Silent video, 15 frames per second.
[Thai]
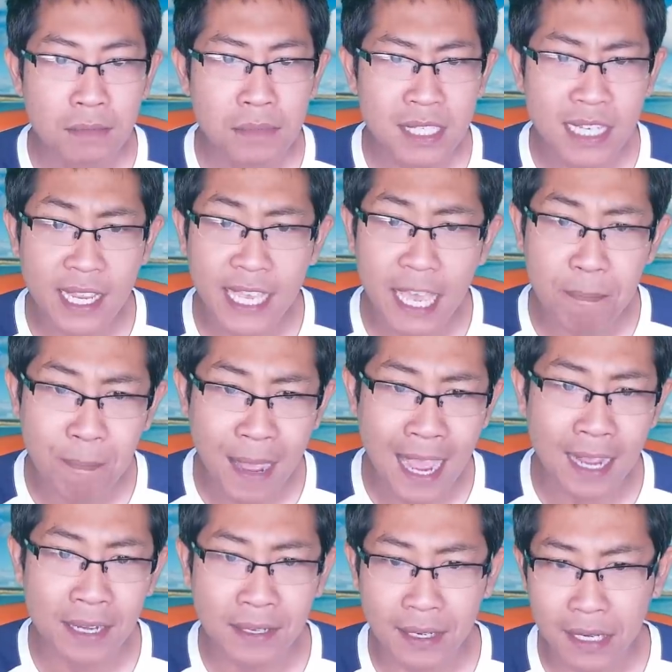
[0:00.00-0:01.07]
ไม่ใช่แค่ปั
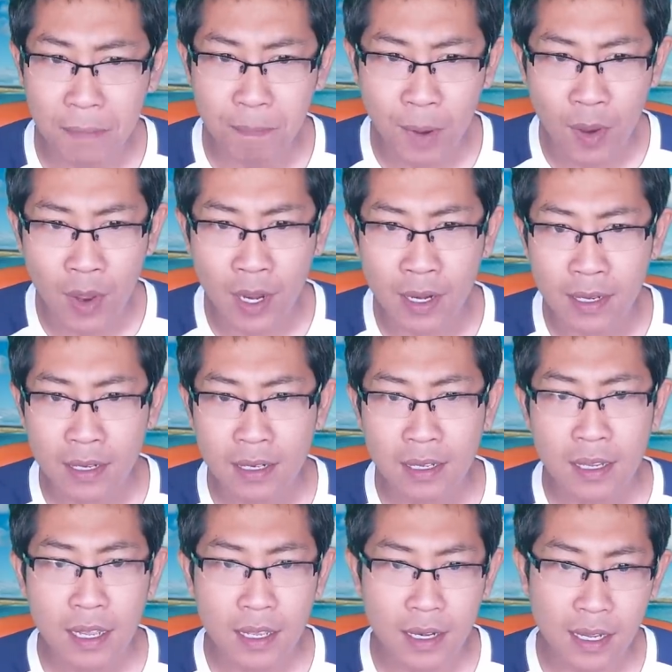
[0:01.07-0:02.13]
งหรือปอน
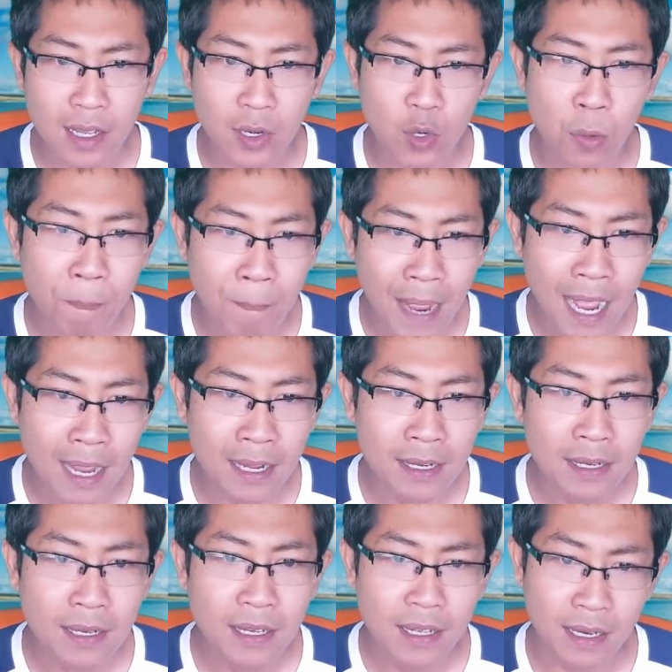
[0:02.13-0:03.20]
หรือขนมปัง
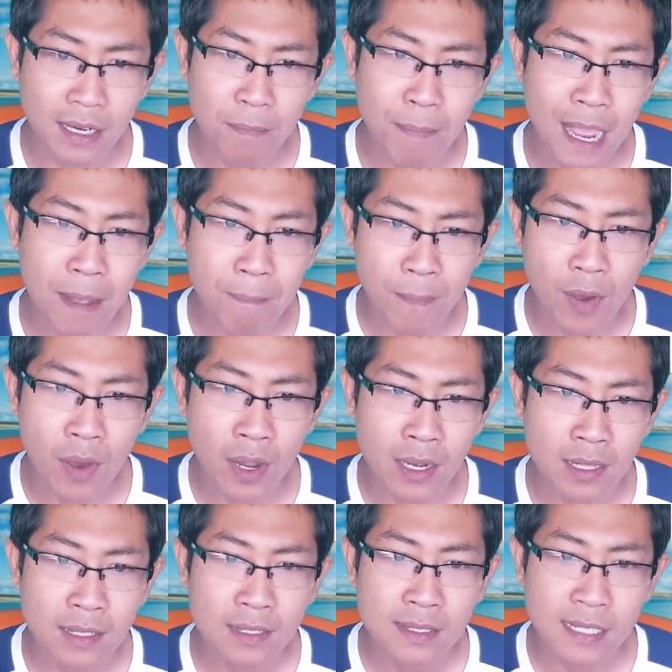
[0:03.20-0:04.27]
หรือปังปอน
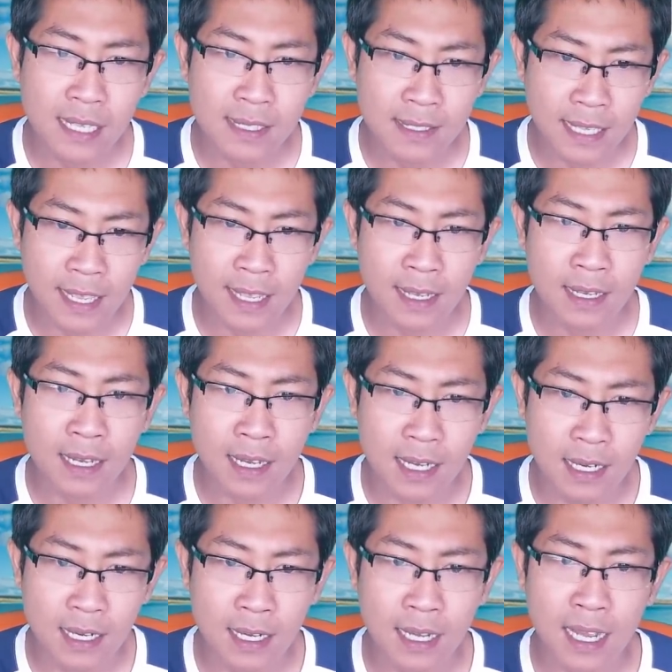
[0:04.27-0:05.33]
จริงๆ
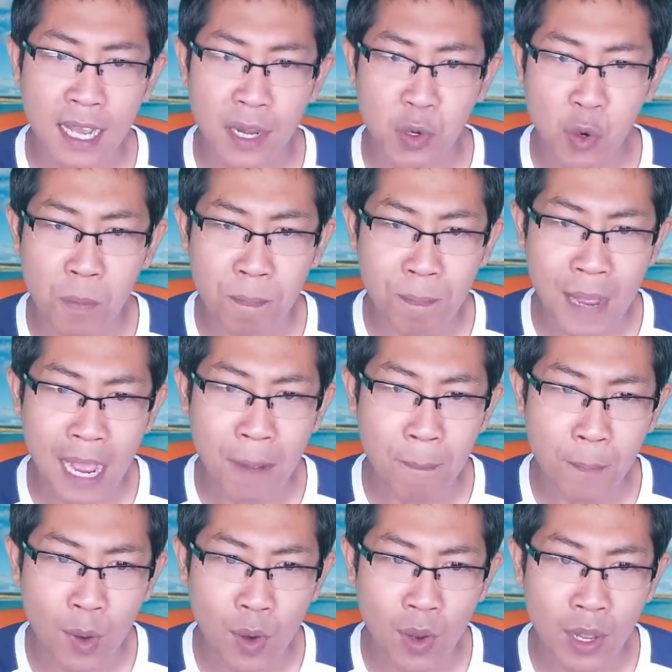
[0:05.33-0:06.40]
คือขนมปัง
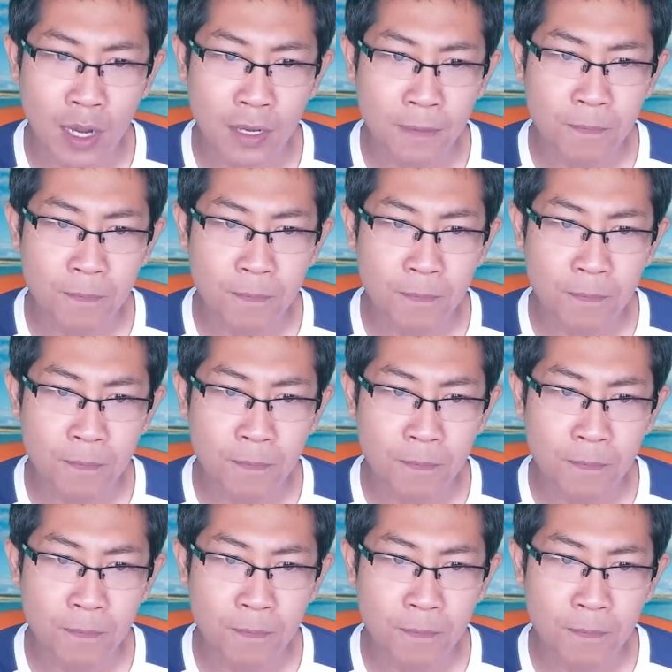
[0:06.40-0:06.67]
ปอน